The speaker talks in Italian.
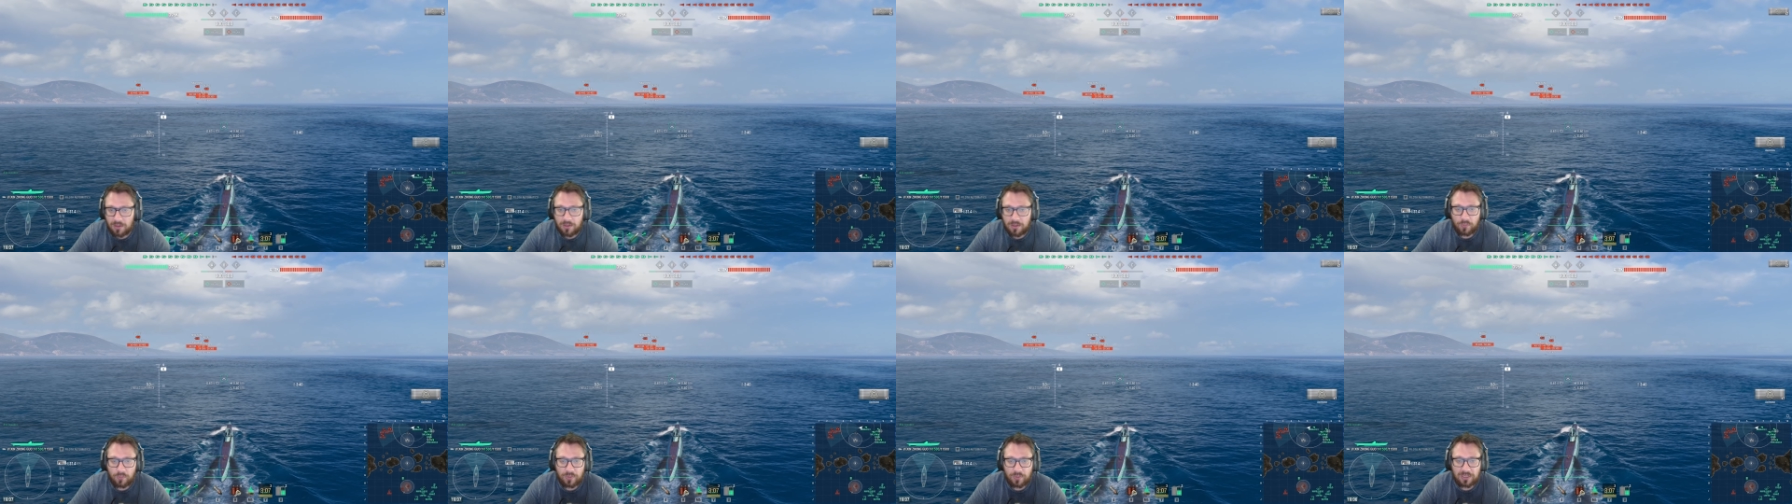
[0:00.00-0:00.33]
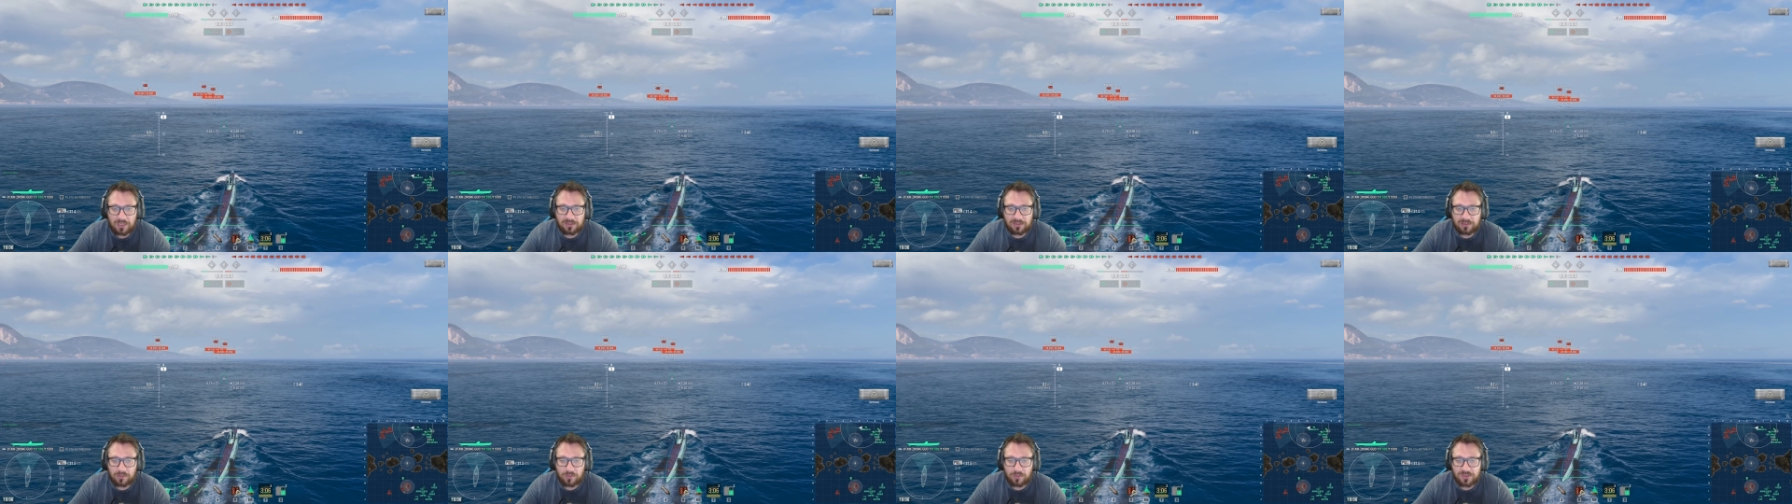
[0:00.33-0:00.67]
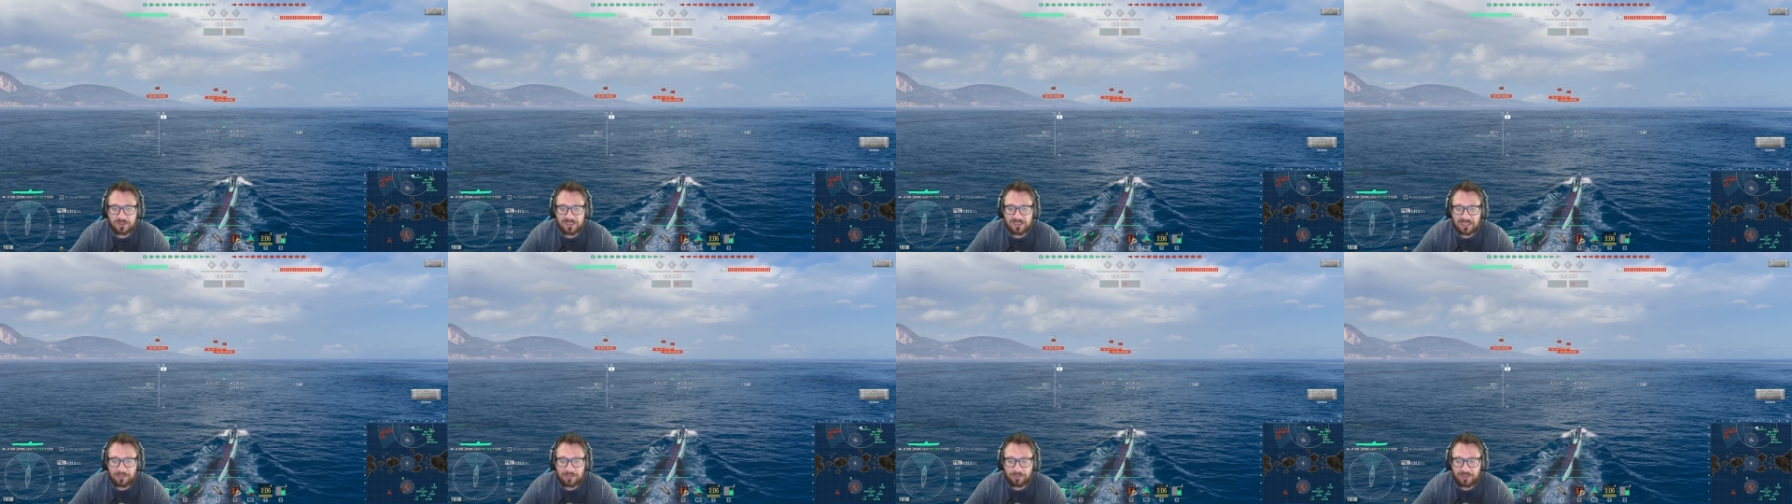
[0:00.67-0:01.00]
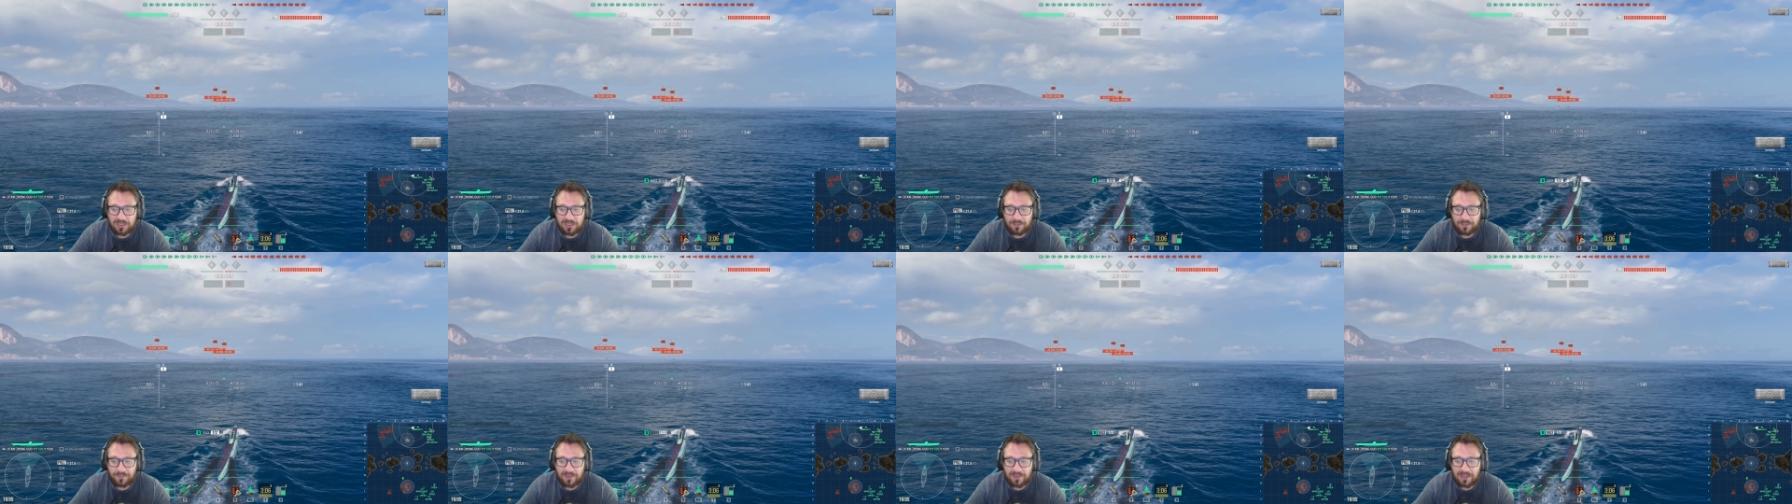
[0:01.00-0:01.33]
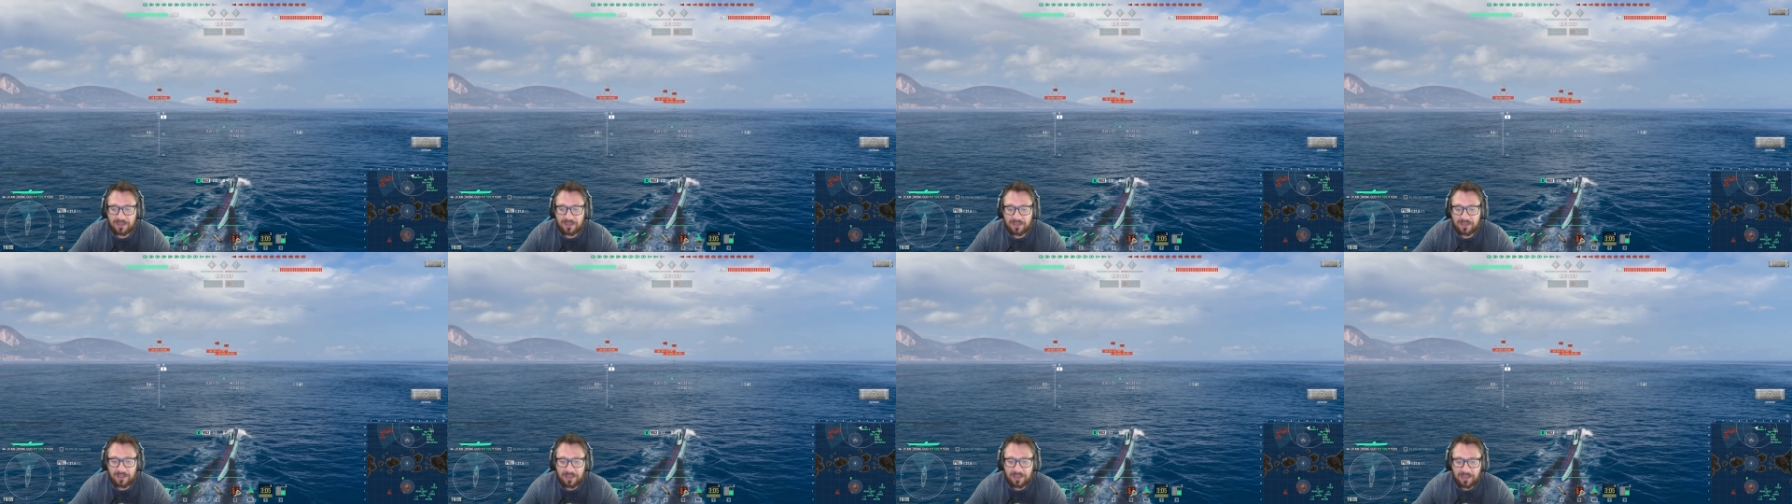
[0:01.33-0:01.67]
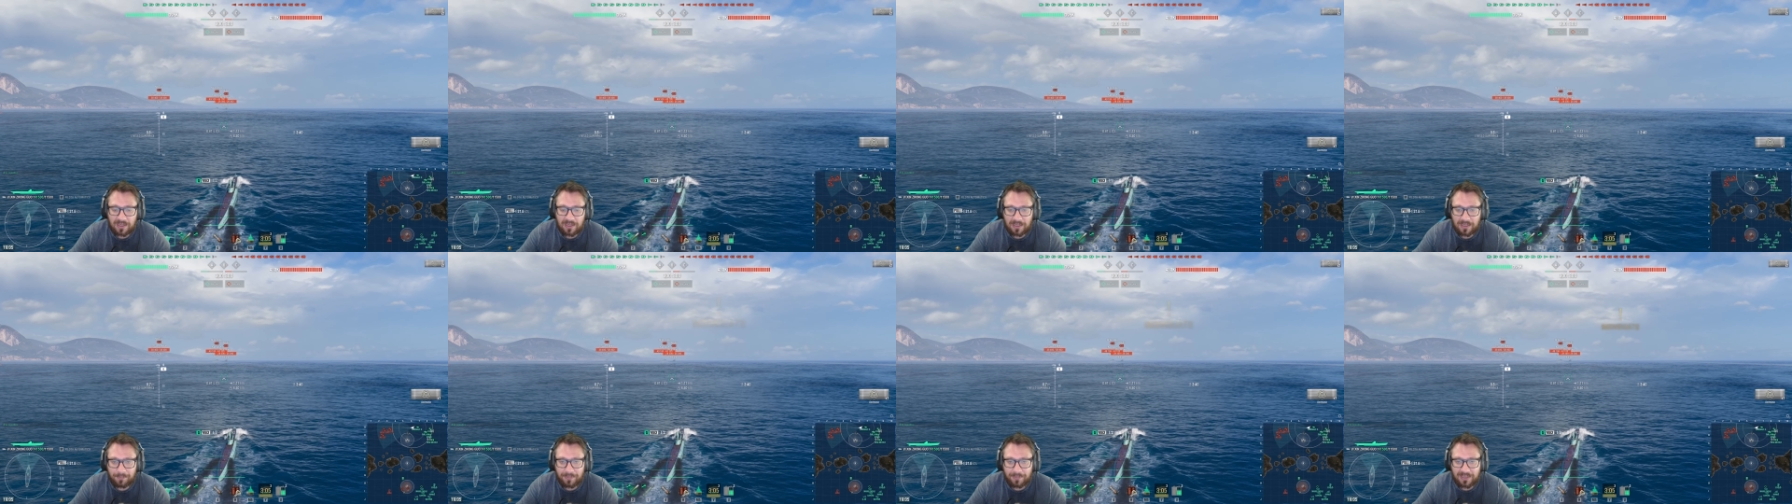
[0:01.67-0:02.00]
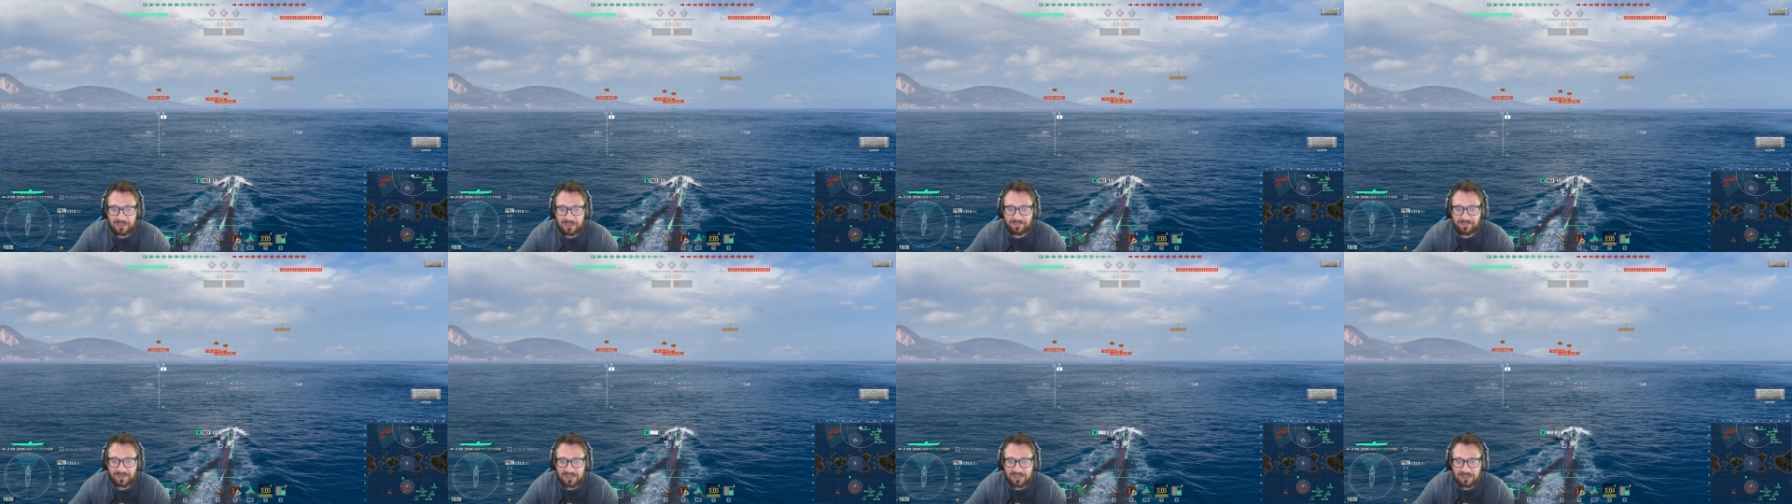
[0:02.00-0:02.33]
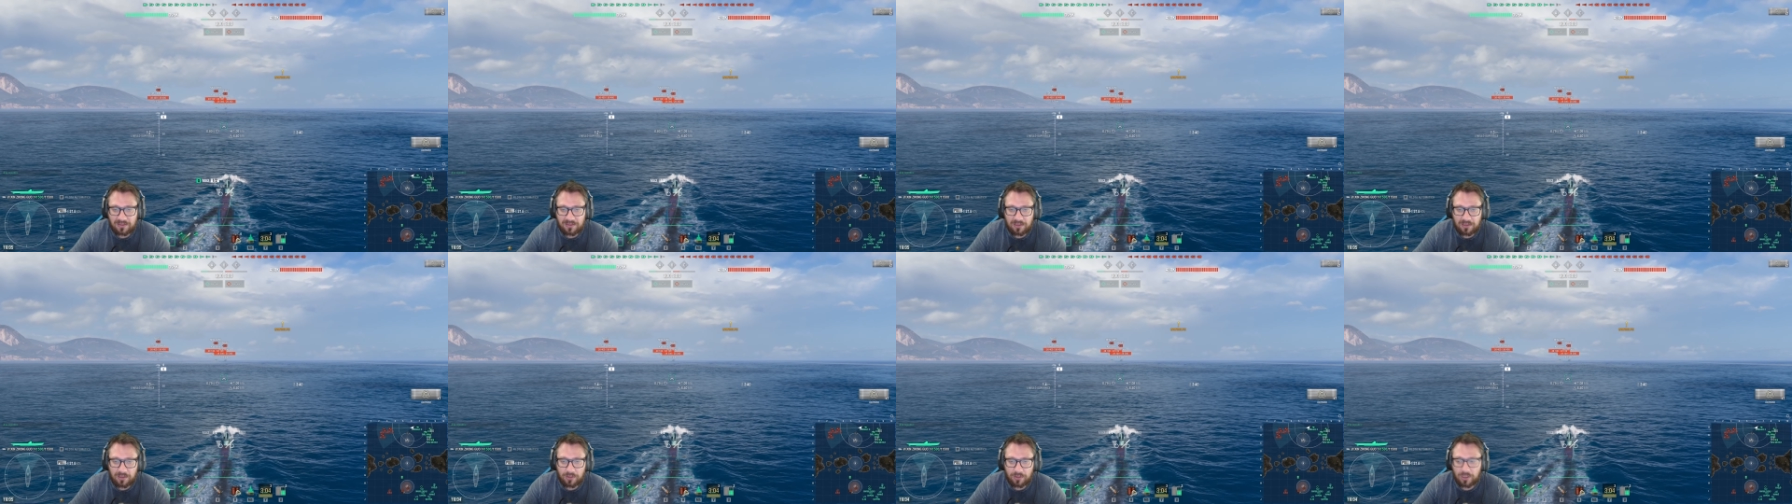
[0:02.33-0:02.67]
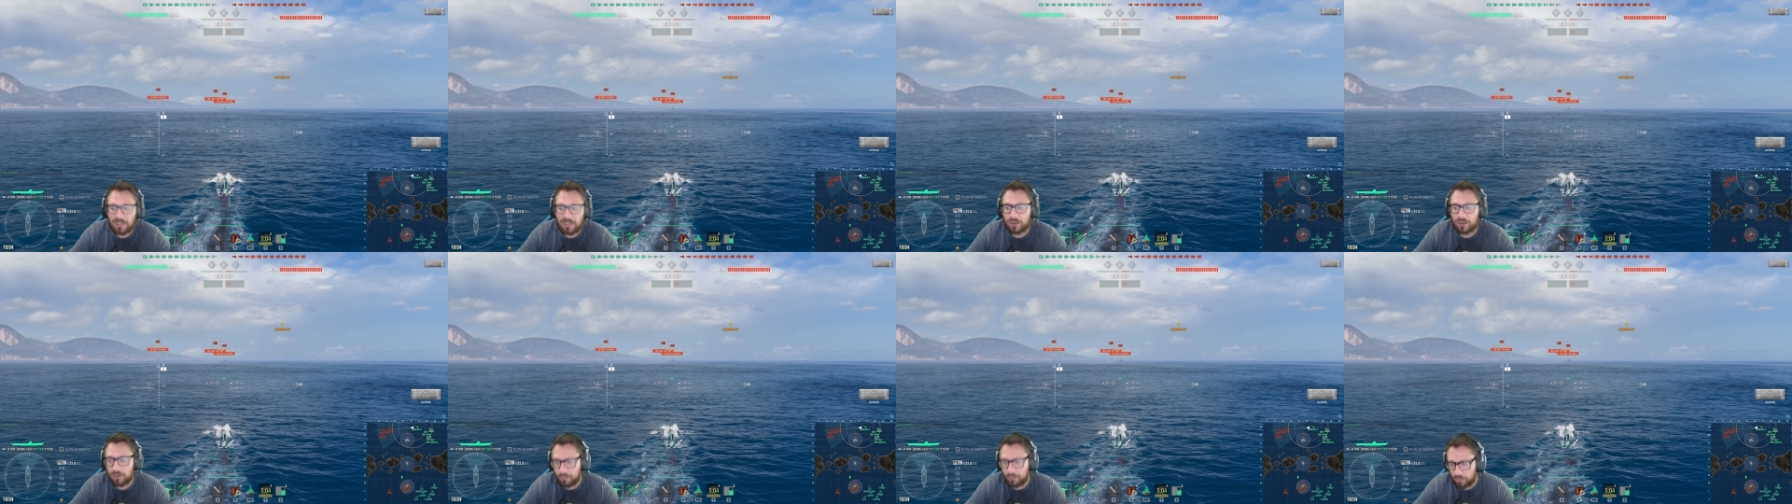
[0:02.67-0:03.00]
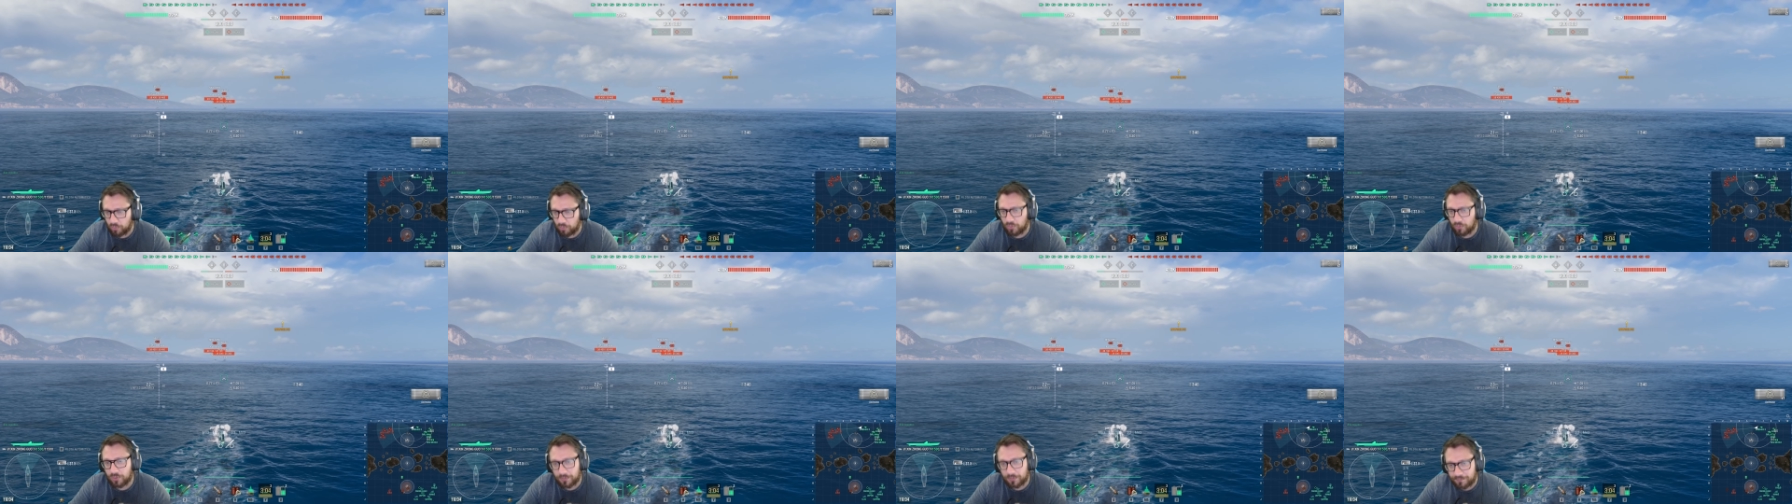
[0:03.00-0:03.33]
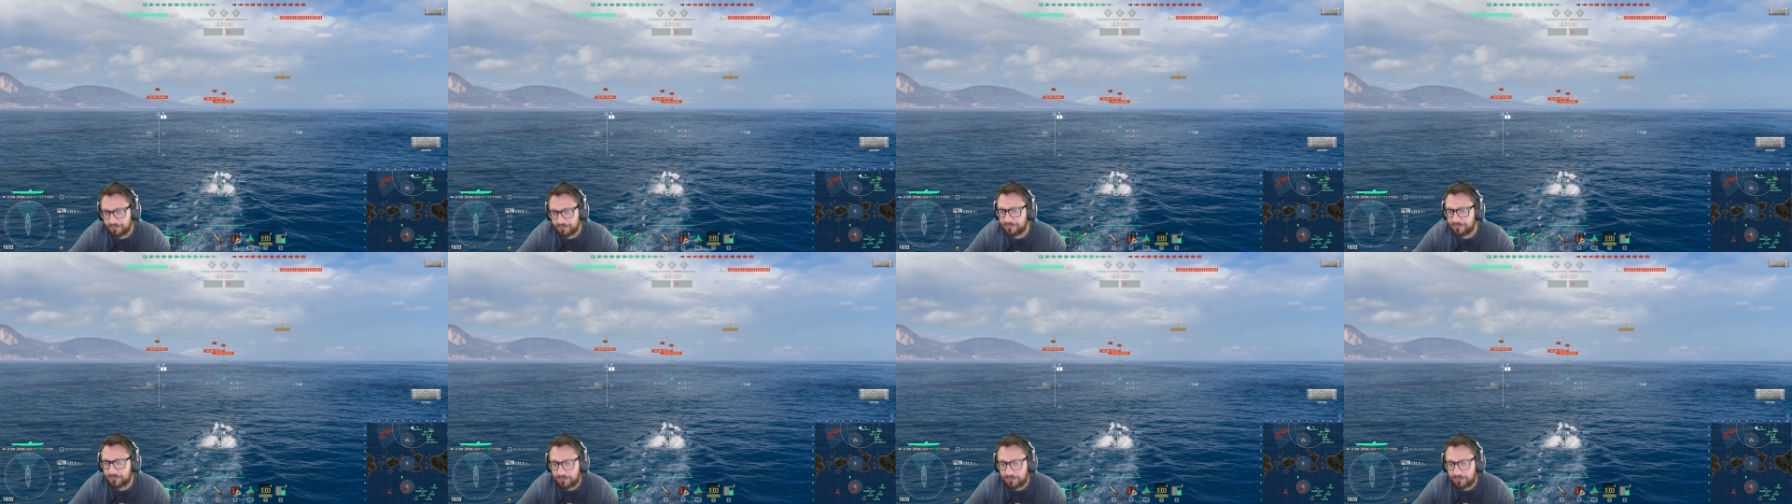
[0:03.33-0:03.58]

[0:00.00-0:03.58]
Un'altra cosa che potete fare è appena vedete l'incontro, ecco appunto,